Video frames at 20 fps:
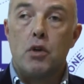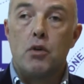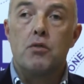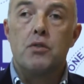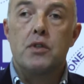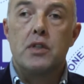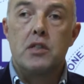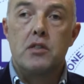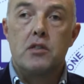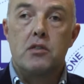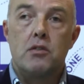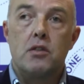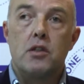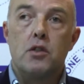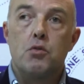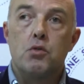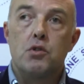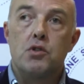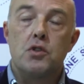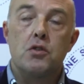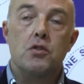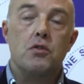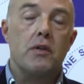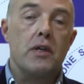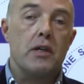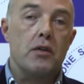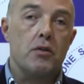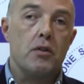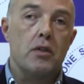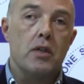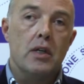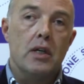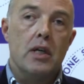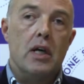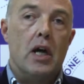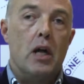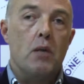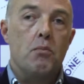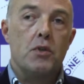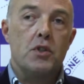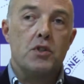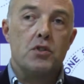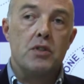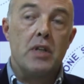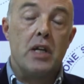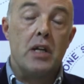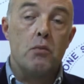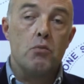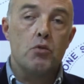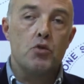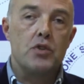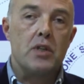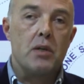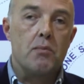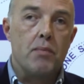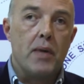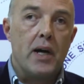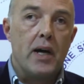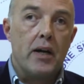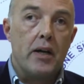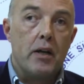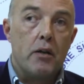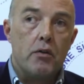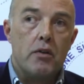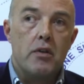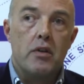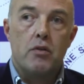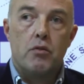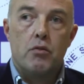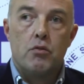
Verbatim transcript: contrazione di 200 euro al personale in questa in, cui,